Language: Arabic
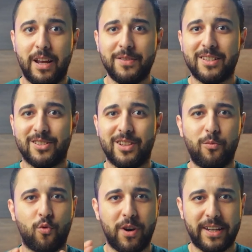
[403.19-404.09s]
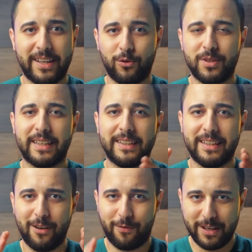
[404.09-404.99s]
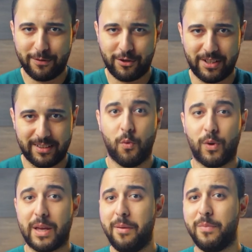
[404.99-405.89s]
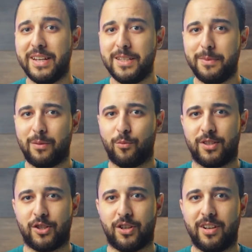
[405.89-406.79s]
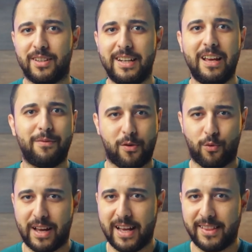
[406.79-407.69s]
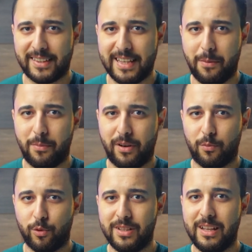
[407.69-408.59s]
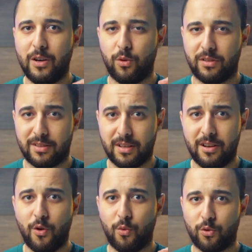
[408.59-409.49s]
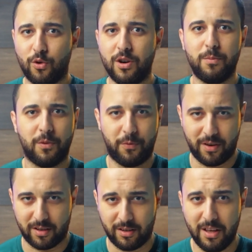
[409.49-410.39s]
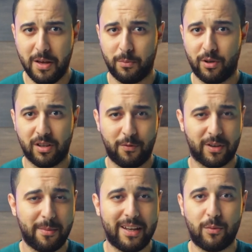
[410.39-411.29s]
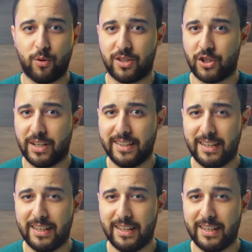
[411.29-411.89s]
نفس نظام وواجهه نسخه ال 5G وكمان بالنسبه للمستشعرات هنا فيكون عندك دعم للبوصله والتسارع والقرب فقط بالاضافه طبعا لمستشعرات